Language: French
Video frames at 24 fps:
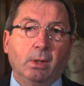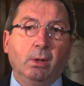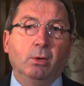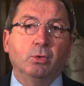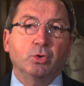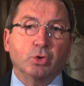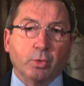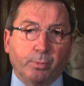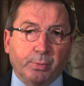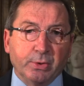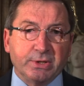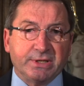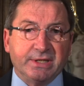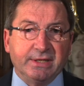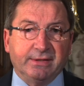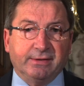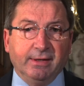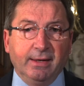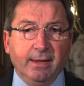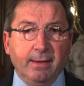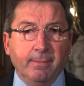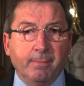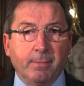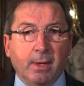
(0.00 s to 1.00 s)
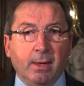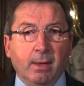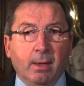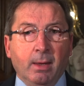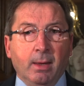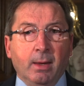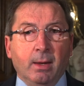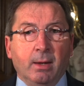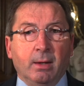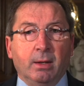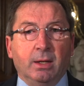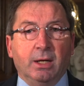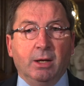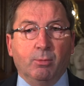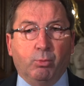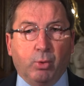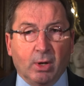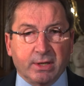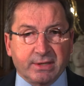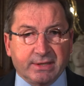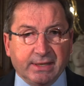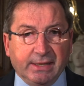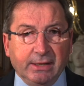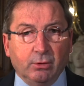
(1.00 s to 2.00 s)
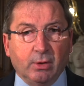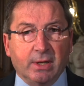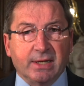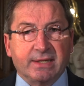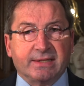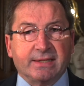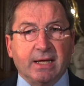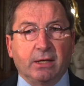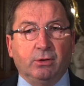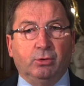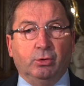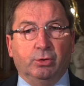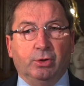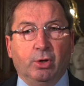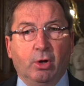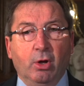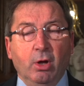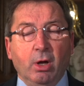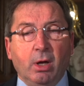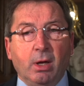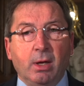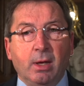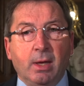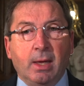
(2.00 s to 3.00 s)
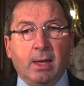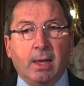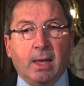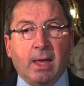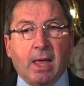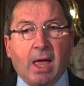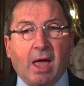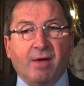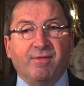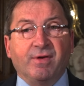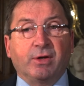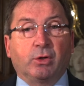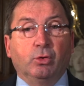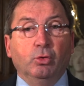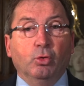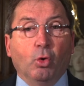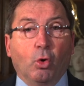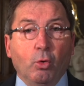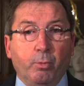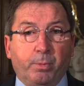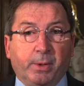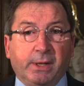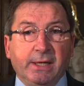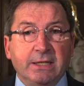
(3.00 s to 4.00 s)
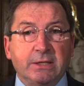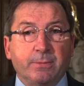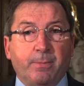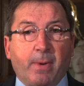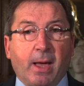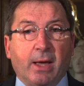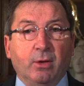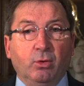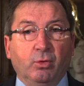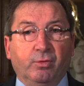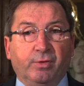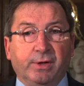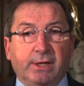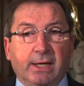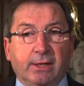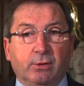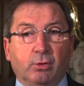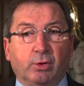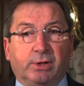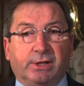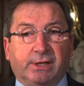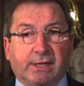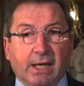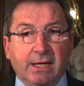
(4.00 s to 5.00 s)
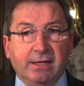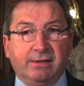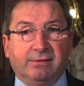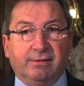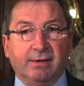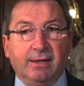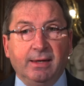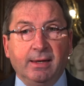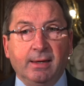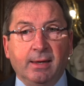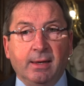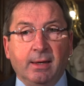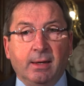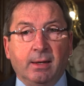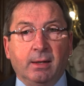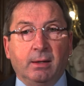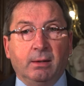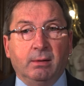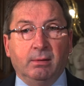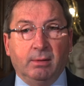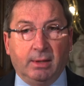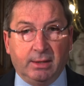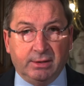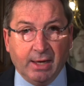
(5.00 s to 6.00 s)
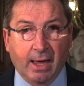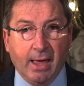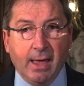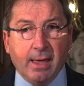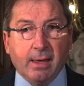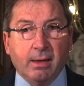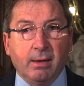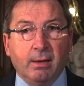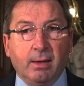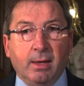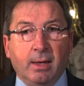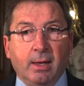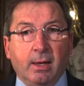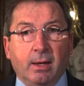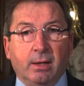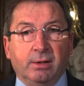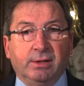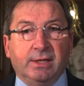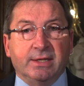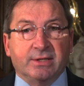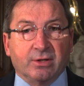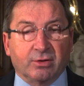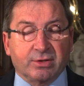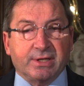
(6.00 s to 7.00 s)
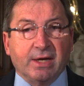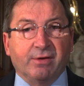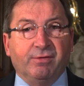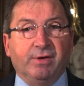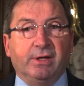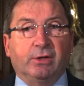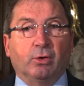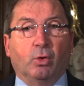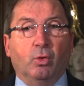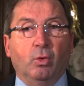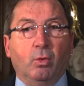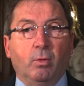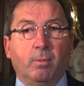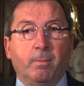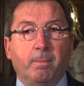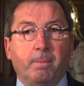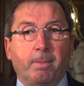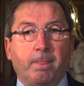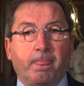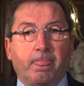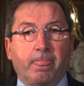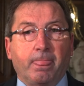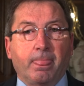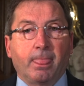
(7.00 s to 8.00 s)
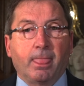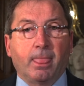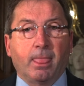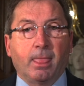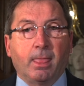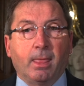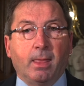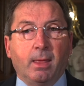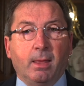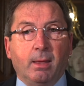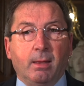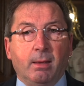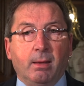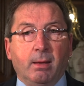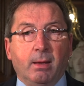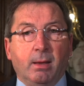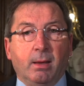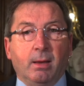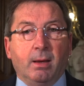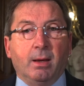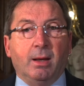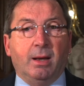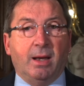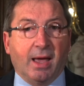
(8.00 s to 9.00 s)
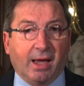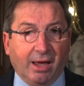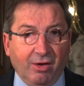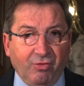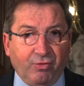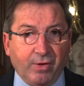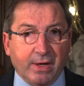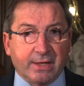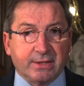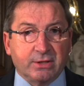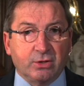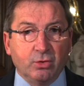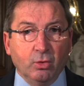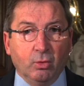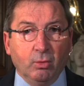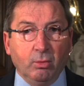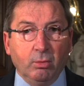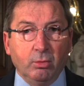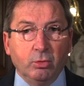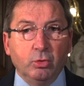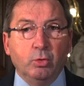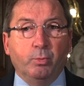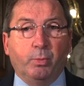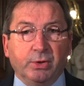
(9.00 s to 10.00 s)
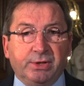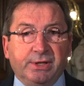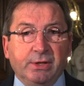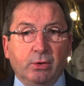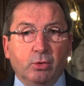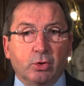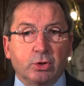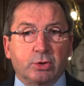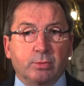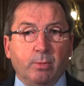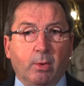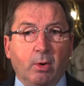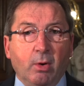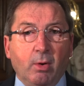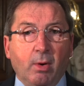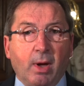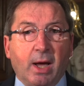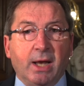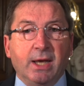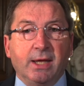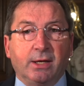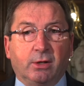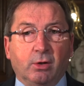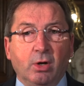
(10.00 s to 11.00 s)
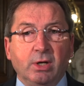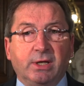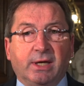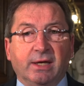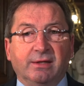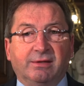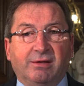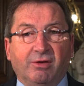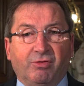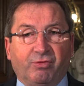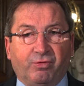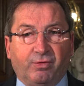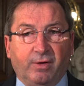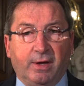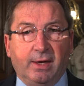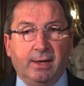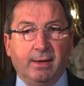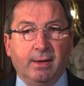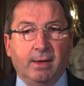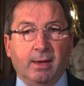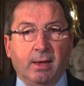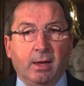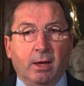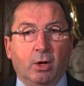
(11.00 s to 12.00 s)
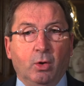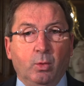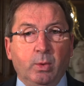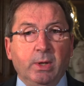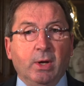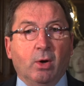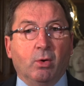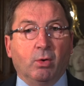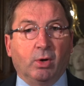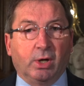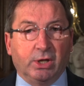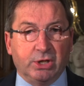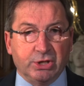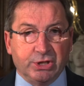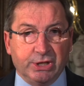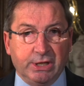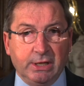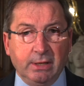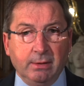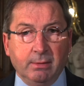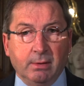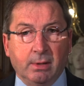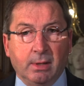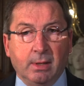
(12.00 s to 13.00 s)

Je peux citer les boiseries de la salle d'honneur avec une reprise par un ouvrier de qualité et d'art des anciens vitraux. La réfection du petit logement à l'école qui a été fait, lui, en régie,